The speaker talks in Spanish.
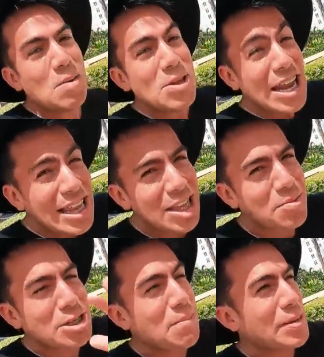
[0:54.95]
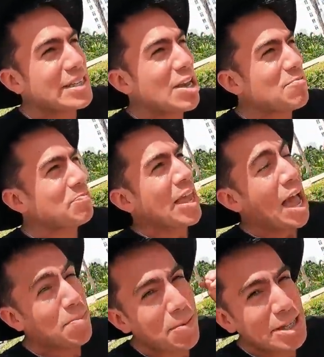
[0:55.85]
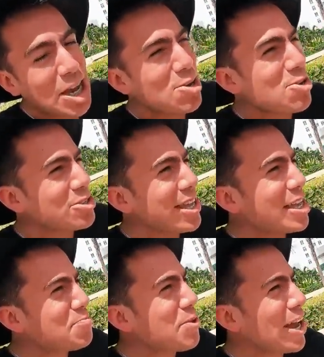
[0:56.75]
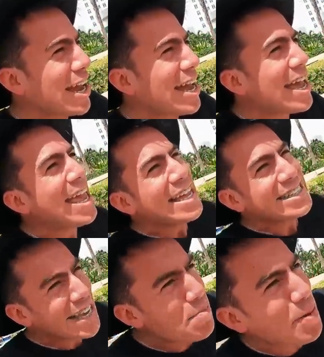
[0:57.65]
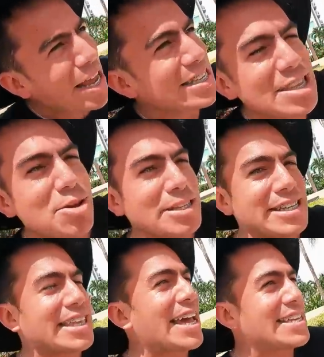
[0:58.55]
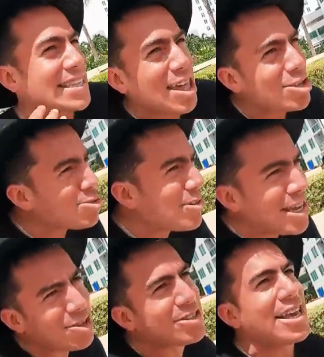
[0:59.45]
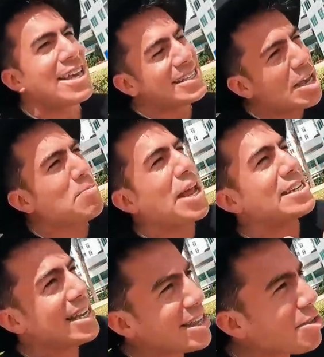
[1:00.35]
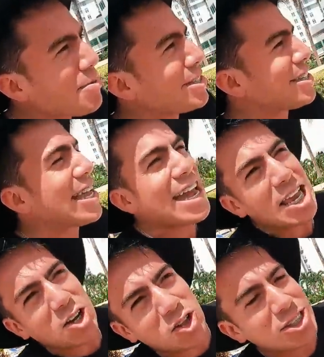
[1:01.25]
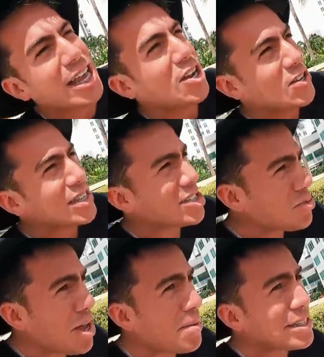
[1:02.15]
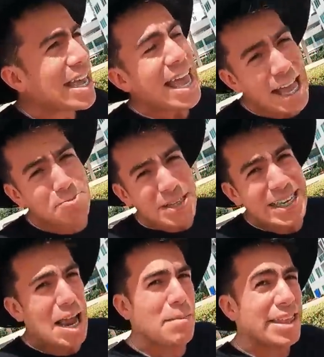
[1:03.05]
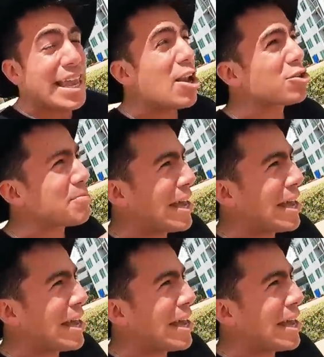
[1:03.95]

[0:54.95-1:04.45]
Como de ley tenemos que pasar, aprovechar unos días por acá. Siempre es lindo visitar Estados Unidos. Siempre es lindo visitar y conocer cosas nuevas. Especialmente los